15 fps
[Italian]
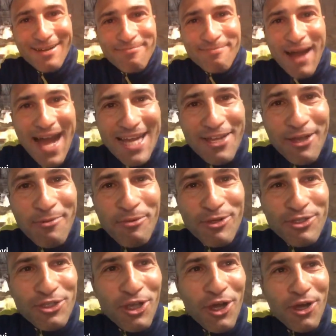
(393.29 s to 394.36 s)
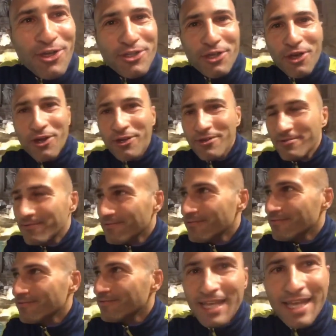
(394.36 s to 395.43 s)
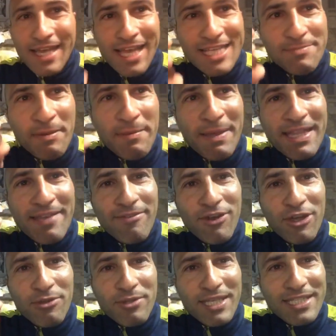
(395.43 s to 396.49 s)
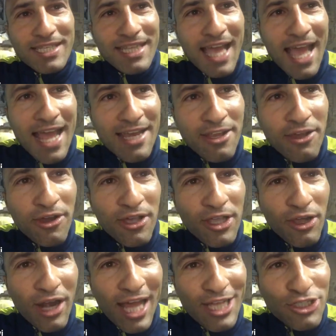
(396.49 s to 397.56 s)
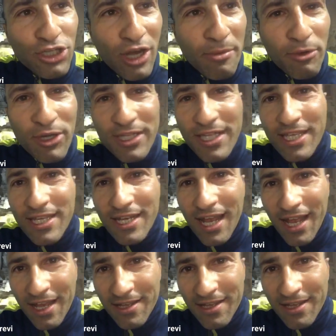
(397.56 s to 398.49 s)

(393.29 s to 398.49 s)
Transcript: Marco, buongiorno. Esprimete voi un desiderio, io lancio la monetina.